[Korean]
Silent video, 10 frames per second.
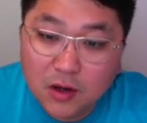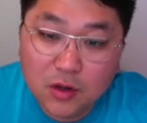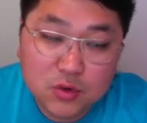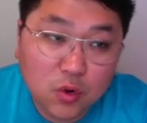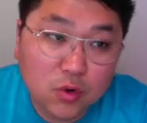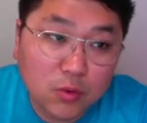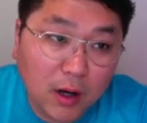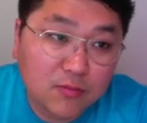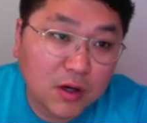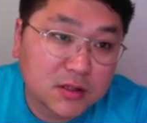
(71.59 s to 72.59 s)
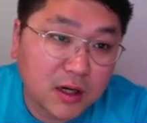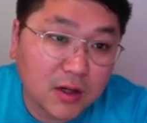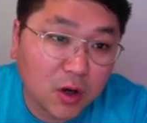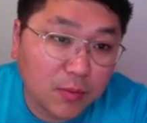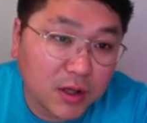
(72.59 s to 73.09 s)
조금 관부가세가
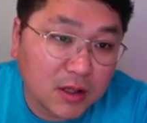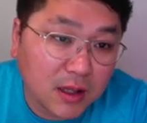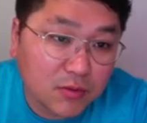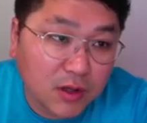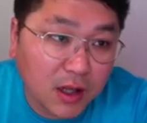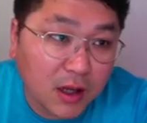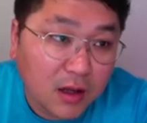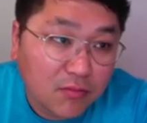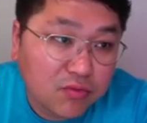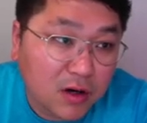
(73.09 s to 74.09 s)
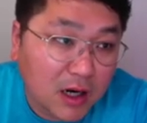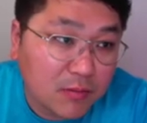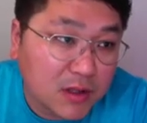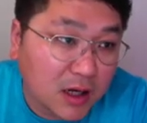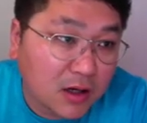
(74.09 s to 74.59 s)
넘기 때문에 불안합니다.